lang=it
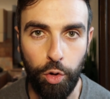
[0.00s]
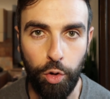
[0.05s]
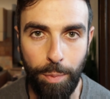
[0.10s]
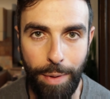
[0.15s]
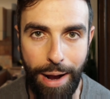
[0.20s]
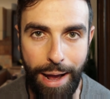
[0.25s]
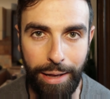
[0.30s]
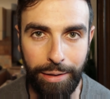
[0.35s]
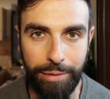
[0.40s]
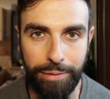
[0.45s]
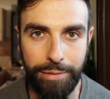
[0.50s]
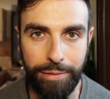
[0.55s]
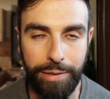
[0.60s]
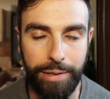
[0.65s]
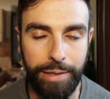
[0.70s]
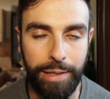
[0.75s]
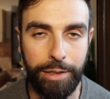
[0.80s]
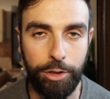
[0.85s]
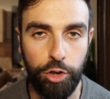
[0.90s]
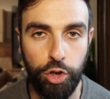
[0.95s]

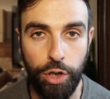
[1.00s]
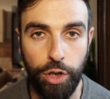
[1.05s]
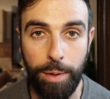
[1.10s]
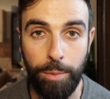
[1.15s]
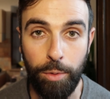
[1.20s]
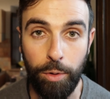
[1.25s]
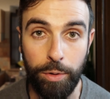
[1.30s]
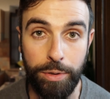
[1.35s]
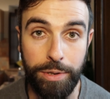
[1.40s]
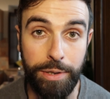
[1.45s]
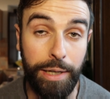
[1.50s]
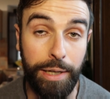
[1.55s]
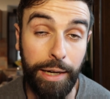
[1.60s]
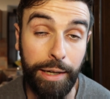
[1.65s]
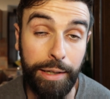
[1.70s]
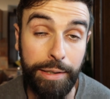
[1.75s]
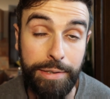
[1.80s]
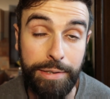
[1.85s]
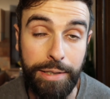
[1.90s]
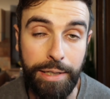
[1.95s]
romantica, diciamo così,
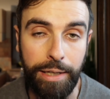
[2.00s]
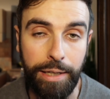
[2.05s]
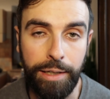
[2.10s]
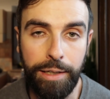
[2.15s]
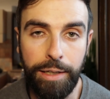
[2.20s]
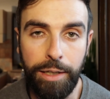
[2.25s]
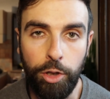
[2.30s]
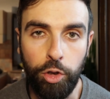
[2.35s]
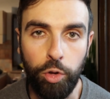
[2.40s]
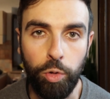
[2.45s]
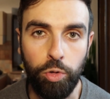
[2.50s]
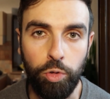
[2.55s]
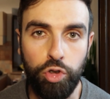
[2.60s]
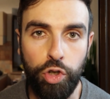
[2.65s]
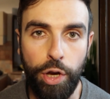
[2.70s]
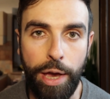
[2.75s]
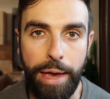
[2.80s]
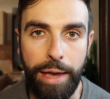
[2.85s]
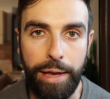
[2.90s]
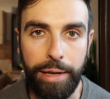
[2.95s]
anche se non
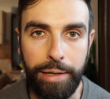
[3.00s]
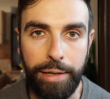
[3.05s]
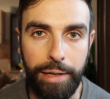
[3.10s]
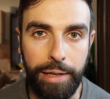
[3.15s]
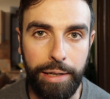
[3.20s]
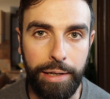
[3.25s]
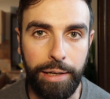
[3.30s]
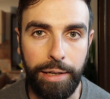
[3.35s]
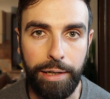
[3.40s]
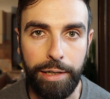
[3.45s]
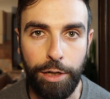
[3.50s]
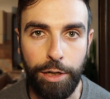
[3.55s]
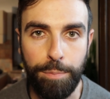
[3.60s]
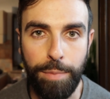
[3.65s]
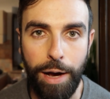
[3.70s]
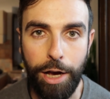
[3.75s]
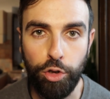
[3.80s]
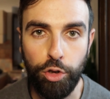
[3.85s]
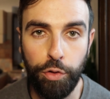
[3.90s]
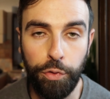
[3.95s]
c'è il, il
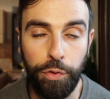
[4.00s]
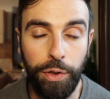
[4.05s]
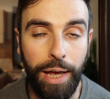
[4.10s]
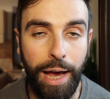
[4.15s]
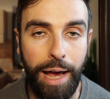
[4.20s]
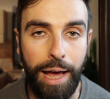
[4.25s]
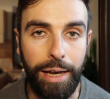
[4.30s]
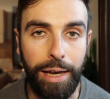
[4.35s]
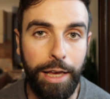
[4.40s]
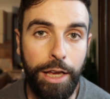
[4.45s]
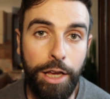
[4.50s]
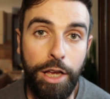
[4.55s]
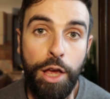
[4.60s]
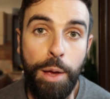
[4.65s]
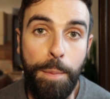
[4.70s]
bacio finale,